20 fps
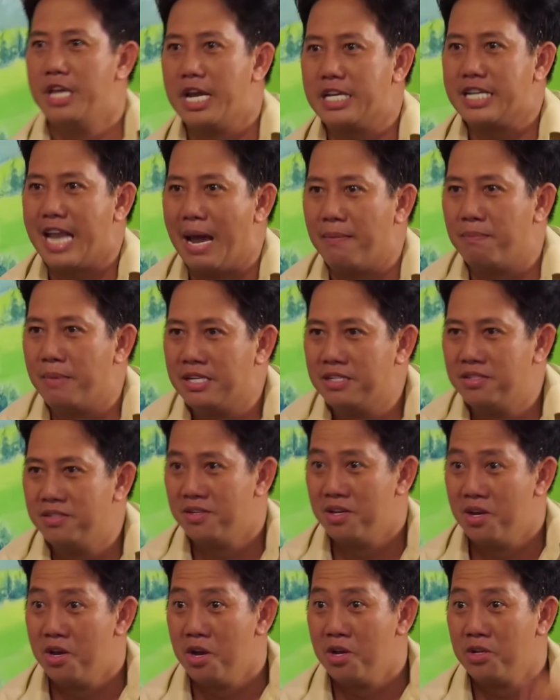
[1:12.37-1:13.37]
Việt Nam mình
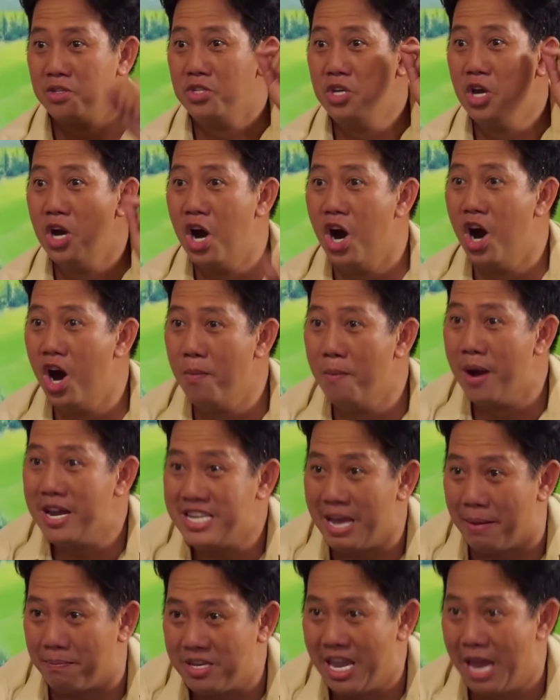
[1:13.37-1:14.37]
vừa mới
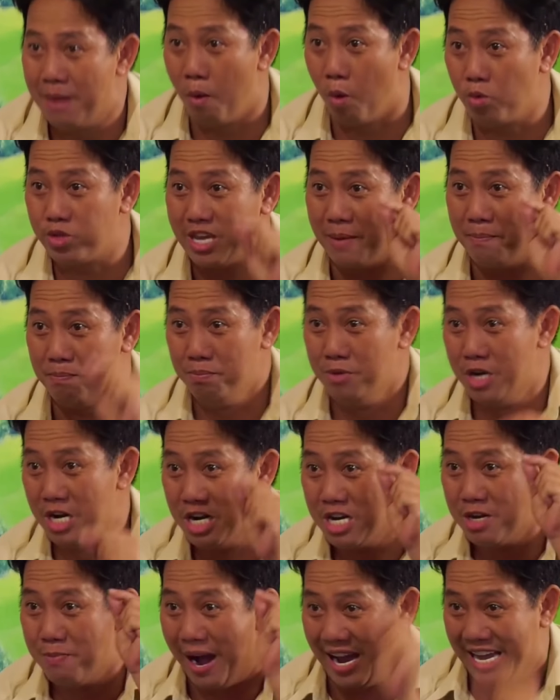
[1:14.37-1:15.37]
nhập về
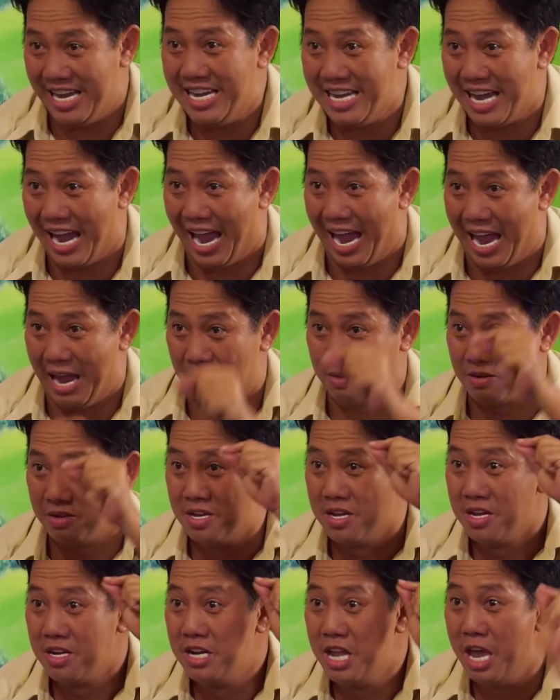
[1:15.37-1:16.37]
117 ngàn
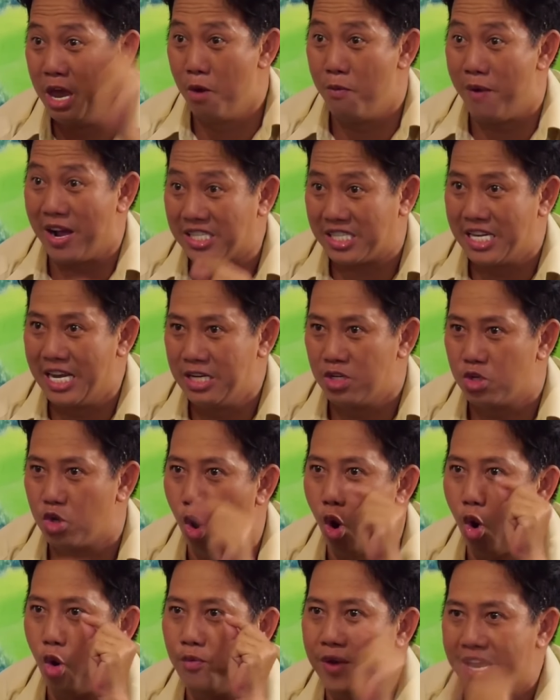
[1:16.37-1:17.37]
liều vaccine
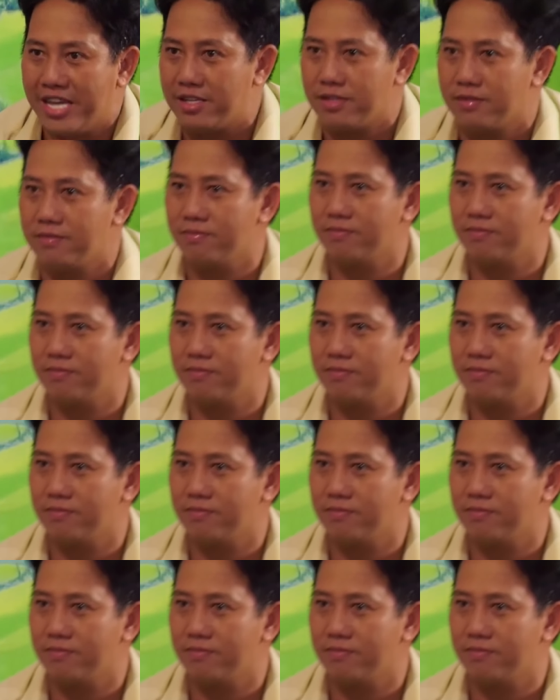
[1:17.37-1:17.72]
Covid